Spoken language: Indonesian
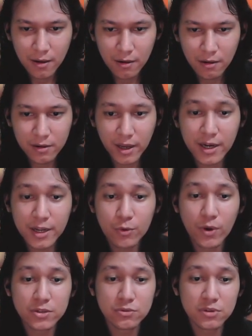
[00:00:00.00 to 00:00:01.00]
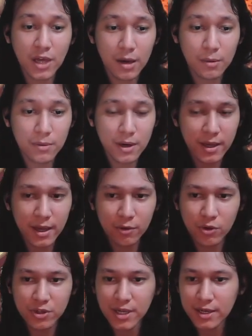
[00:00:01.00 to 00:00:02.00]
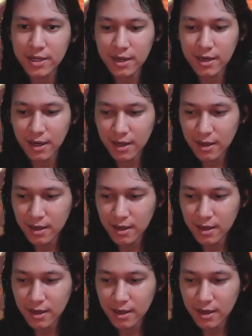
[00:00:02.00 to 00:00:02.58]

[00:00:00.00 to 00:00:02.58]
Oke, okay, ini quest utama ya. Quest harian kah?